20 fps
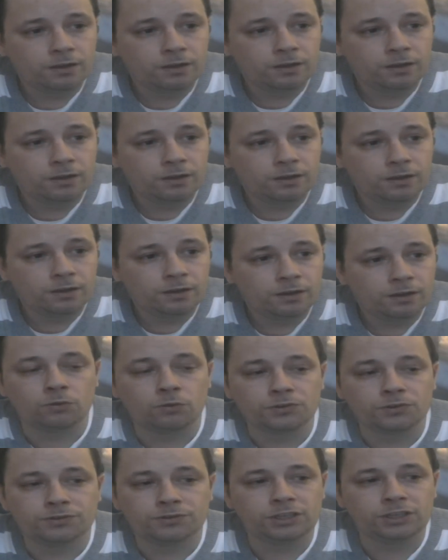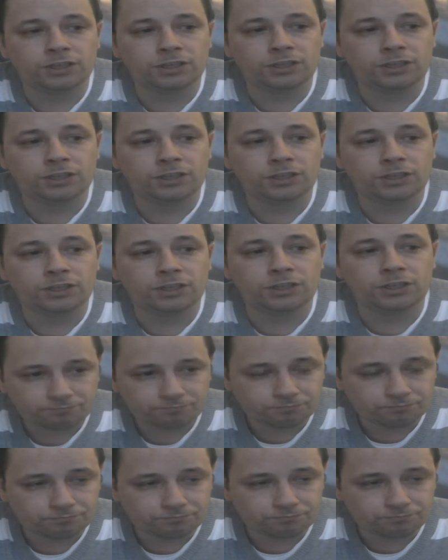quand on t'annonce des joueurs.
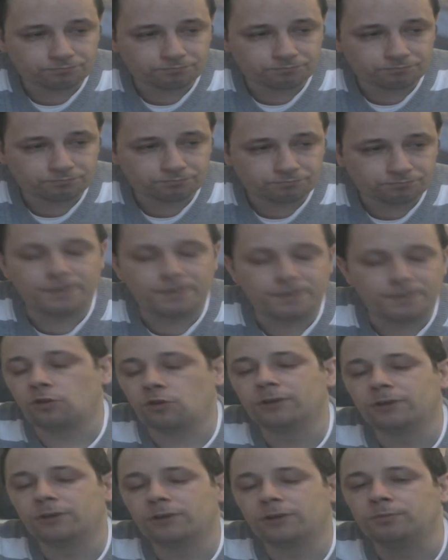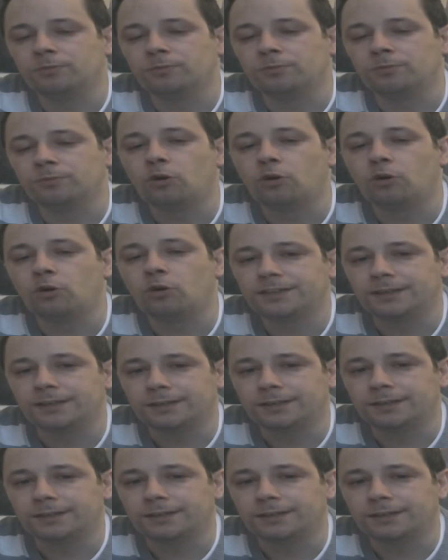Parce qu'on parle de champion de project, hein,